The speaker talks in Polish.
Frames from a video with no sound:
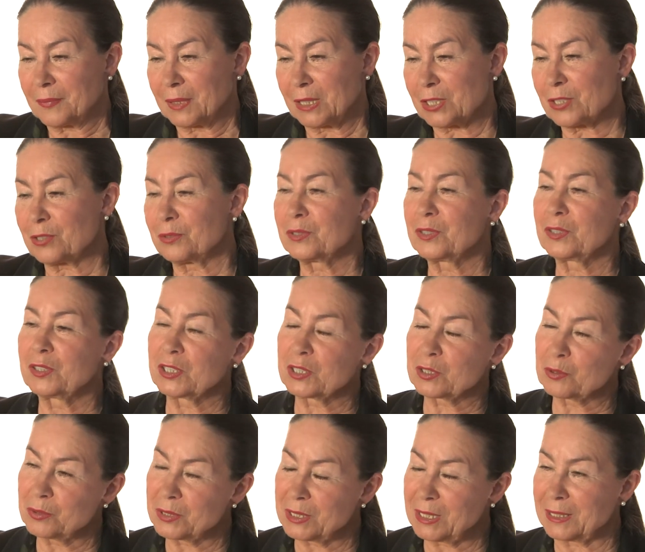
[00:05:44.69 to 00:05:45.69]
Zresztą
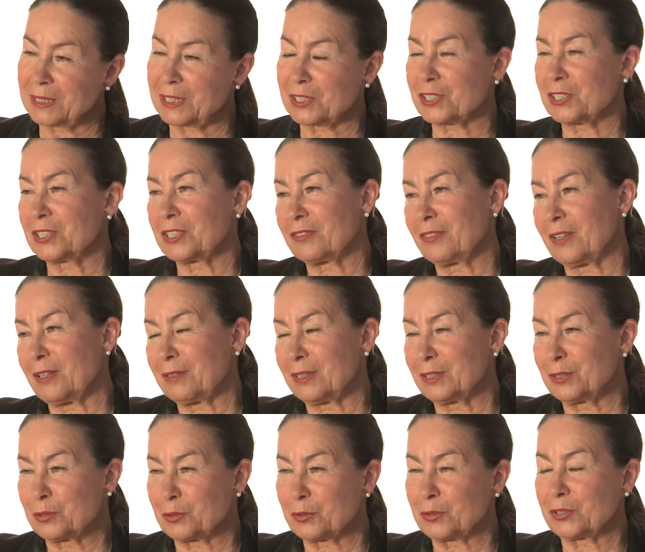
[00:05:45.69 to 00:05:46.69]
dyskusja też
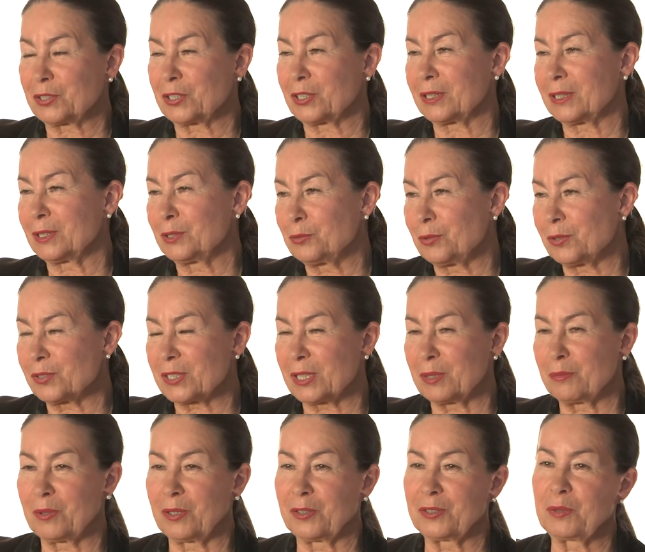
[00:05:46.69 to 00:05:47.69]
trwała tu trochę
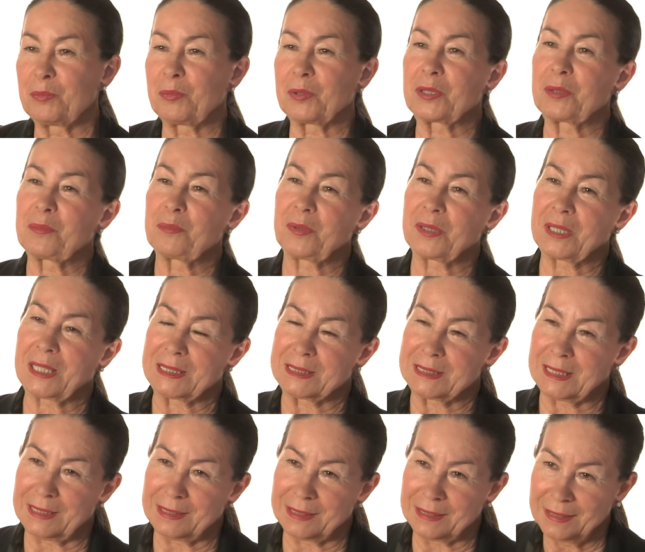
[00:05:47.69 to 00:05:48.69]
dłużej, bo oni potem
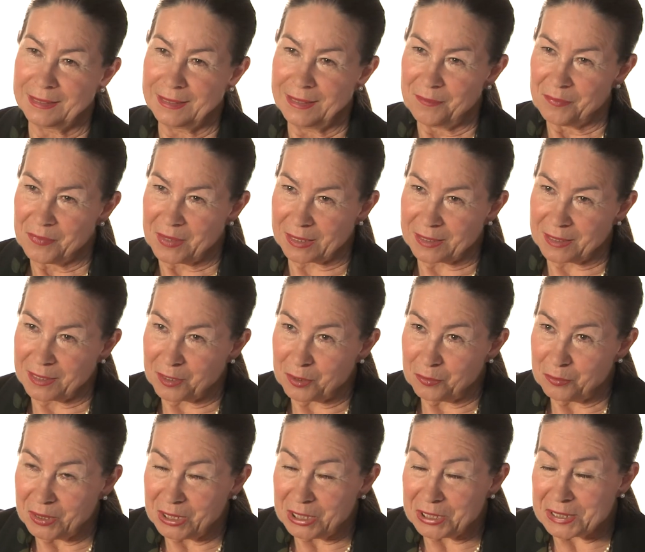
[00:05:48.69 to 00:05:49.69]
pokazali
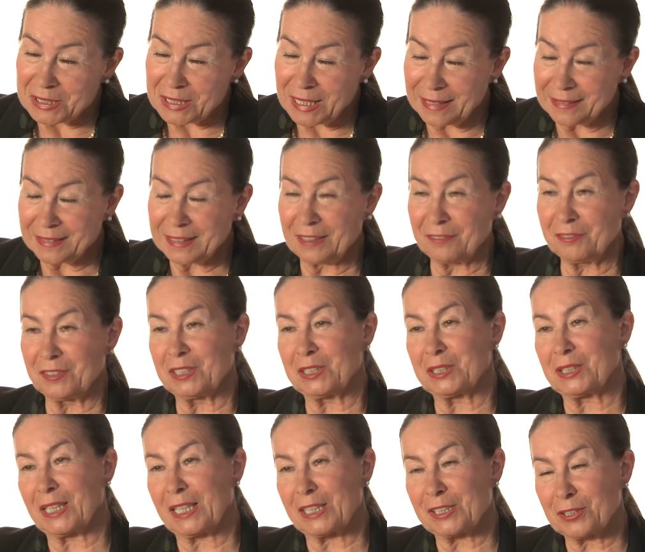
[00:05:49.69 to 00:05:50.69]
takiego milicjanta
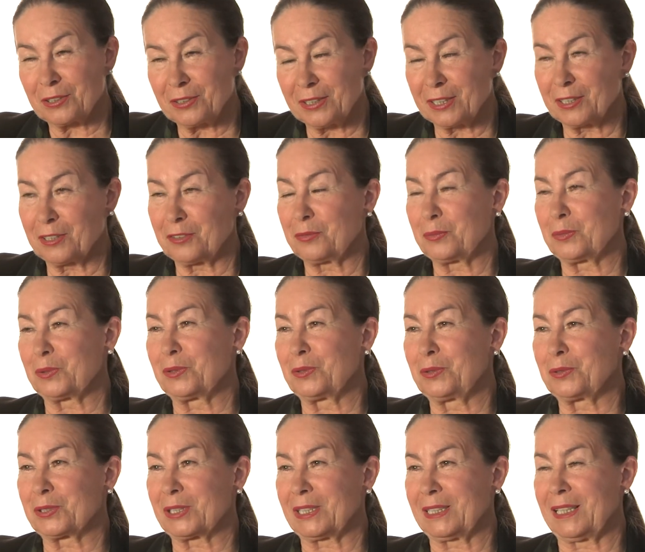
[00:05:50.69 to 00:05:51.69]
wystraszonego w
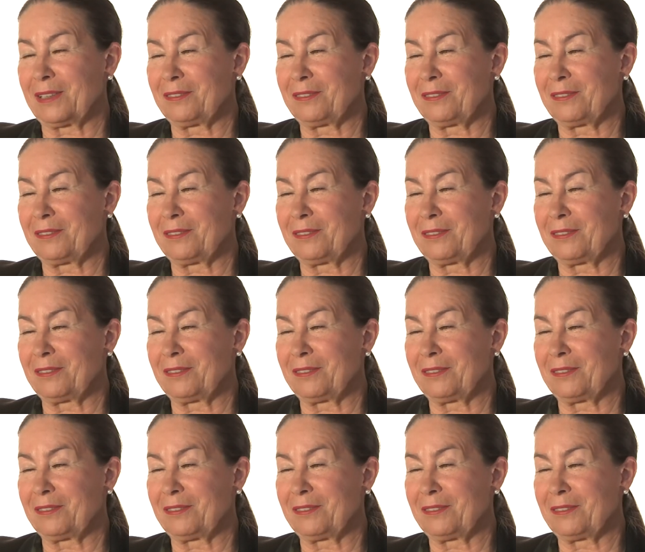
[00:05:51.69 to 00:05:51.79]
mundurze.